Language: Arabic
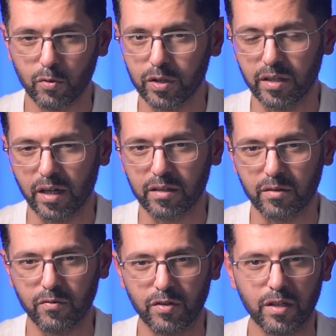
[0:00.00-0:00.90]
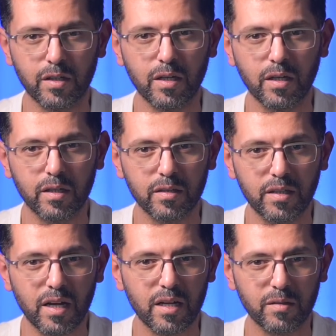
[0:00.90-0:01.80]
اللي ودي اختم فيه
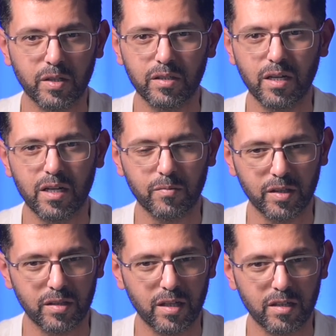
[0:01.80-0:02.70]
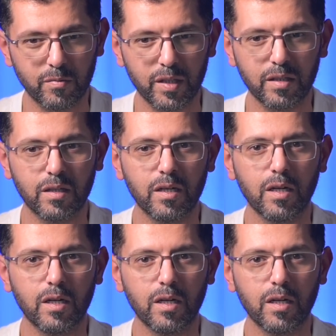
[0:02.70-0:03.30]
دائما دائما دائما